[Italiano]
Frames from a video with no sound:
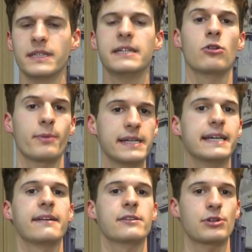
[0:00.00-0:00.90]
In Europa
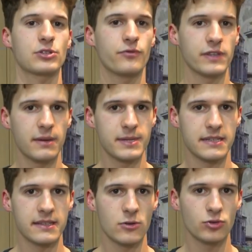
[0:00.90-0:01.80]
League è arrivata una sconfitta
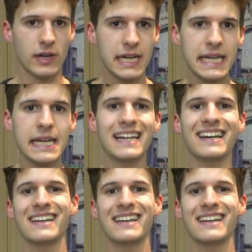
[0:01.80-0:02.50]
pesante contro il Lille,